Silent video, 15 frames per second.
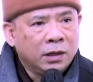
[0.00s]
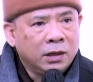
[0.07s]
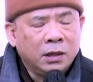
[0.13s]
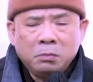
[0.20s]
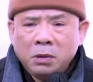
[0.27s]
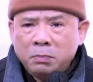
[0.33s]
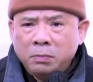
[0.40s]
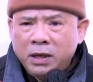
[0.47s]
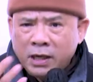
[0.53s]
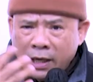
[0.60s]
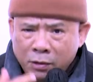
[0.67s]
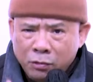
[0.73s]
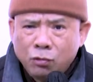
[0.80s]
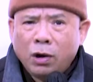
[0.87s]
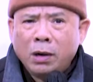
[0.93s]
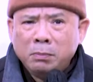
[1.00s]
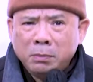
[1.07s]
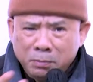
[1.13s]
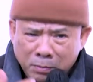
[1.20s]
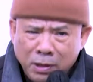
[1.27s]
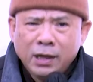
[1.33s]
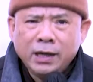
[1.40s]
Nhưng mà mình kêu gọi,
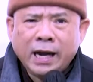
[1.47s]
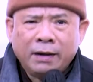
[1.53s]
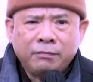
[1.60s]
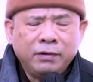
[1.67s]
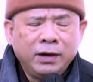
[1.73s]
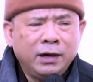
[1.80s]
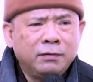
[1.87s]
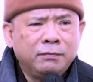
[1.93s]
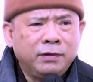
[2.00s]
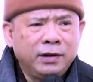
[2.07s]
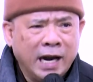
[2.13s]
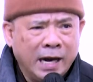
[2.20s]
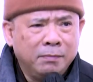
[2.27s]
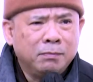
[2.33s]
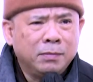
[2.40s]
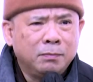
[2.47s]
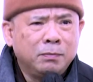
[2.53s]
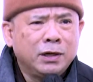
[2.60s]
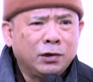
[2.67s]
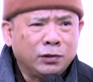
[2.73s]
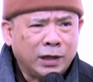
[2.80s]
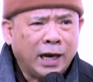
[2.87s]
mình mời các vị nó đến, mà
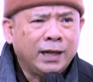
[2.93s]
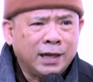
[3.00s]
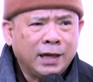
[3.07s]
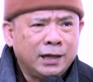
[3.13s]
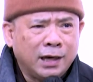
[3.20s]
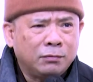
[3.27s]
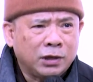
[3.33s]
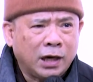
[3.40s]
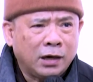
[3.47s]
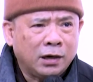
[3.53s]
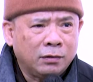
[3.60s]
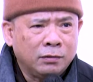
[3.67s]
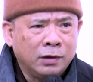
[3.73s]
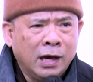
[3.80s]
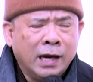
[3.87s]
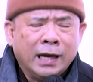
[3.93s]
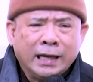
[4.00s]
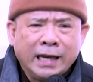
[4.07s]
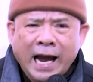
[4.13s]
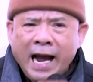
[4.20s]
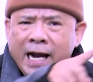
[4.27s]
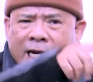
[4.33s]
mình có thánh tình trong sạch không?
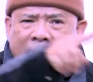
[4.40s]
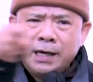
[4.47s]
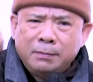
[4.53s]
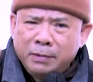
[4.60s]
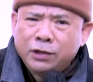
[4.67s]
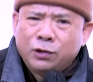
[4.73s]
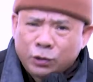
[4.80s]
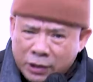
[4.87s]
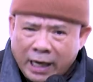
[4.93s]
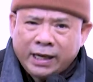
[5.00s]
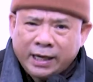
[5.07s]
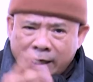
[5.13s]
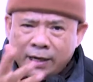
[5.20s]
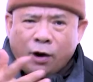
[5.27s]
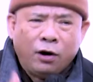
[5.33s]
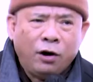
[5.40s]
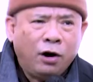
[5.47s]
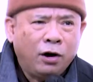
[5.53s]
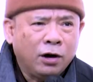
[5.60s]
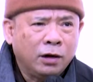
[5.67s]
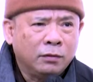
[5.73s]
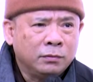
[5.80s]
Nhà cửa mình có sạch để đón
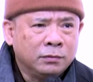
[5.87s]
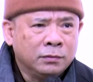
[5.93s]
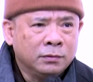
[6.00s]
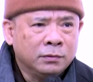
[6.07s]
họ không?